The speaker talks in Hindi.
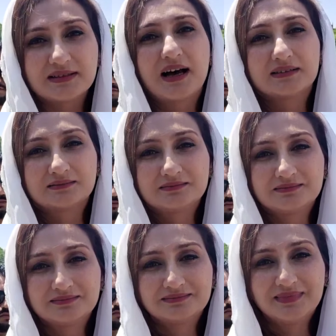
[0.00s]
के
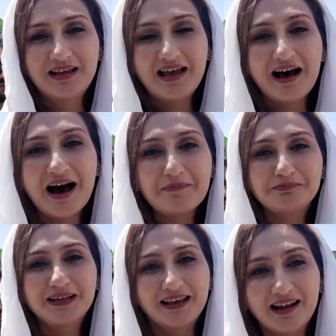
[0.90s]
साथ
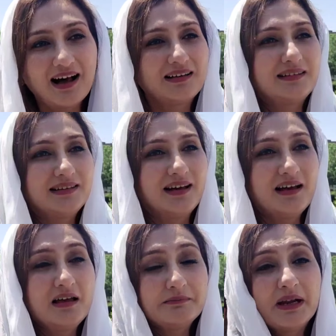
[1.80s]
आपने इलाक किया
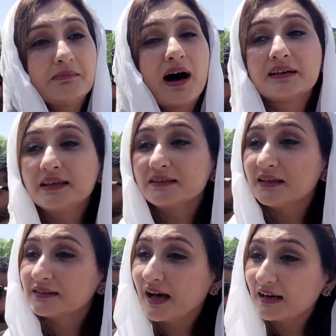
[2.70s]
फिर माँ की
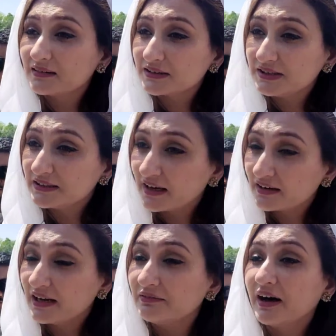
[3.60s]
किरदार कशी
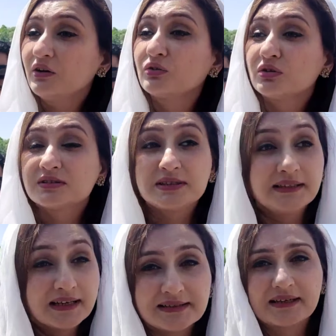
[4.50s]
करने वालों को
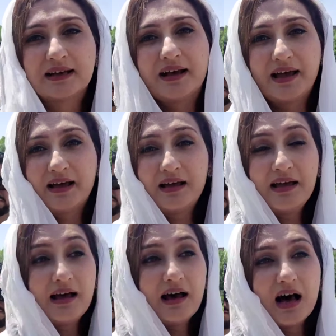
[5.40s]
सीने से लगाया
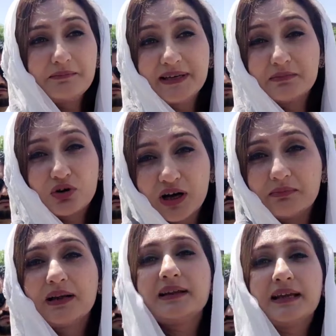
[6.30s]
अब ये
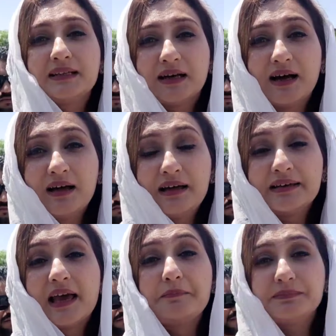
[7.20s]
मुकम्मल नहीं था
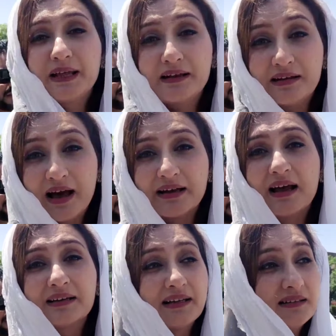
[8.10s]
कि अपने
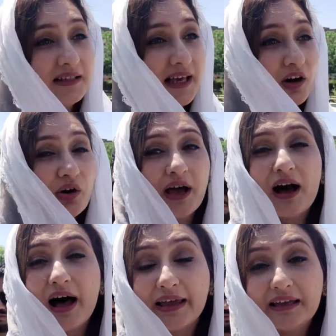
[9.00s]
नाना के दिए हुए
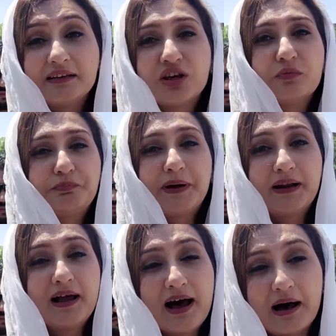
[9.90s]
आइन के
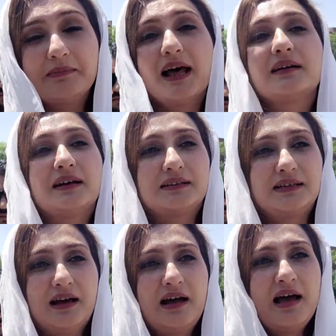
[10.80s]
ऊपर हमला कर
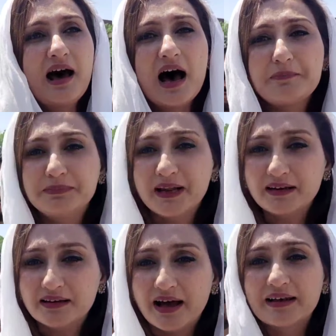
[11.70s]
दिया
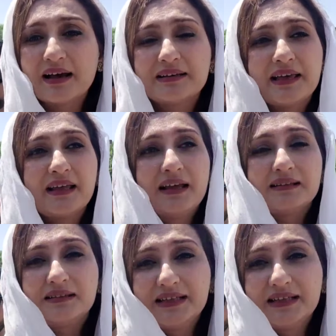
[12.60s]
आपने नाना के